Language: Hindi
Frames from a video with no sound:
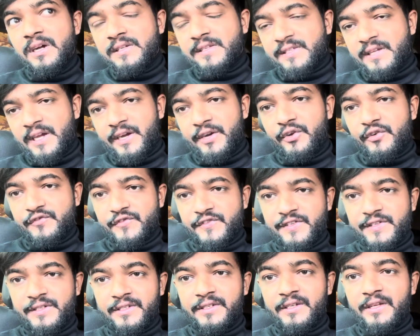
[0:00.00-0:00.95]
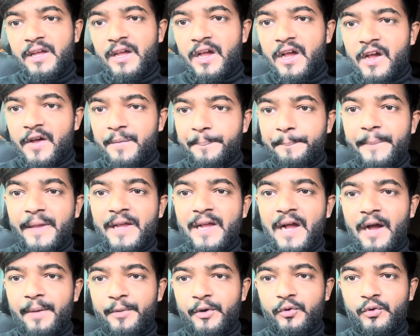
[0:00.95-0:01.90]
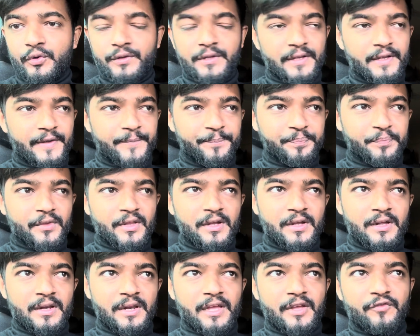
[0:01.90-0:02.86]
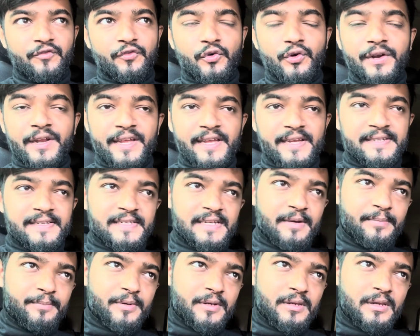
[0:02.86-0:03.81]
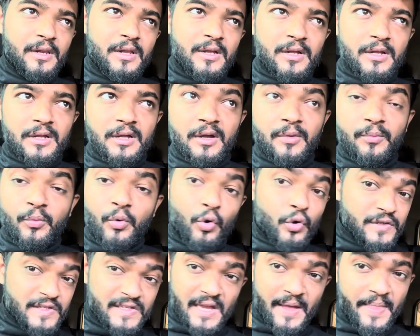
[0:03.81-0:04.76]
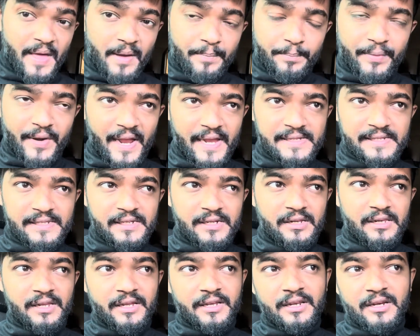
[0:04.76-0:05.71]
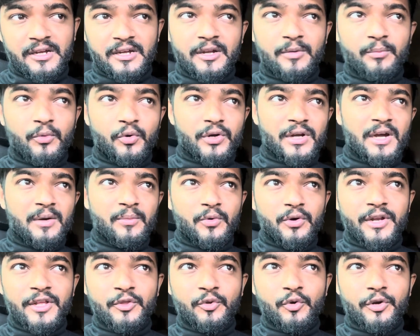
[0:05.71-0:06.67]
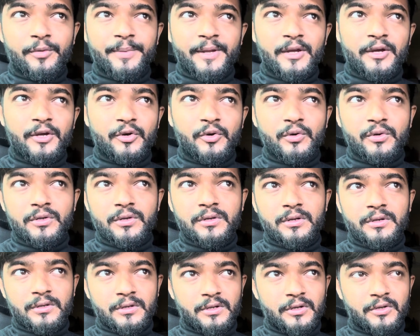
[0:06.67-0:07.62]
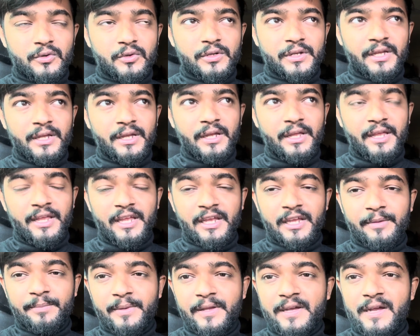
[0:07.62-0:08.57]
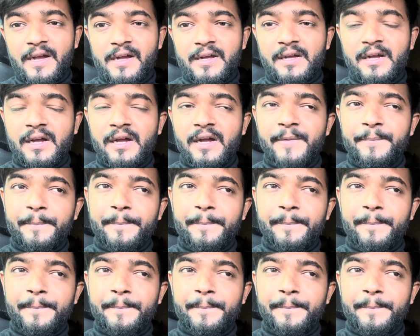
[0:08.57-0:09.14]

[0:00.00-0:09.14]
साइड ऑफ सिटी बीघा में होती है लाइक फॉर एग्ज़ाम्पल बहुत ज़्यादा प्राइस है लेकिन अगर मोटा मोटी तौर पे करो करो कि एक बीघा का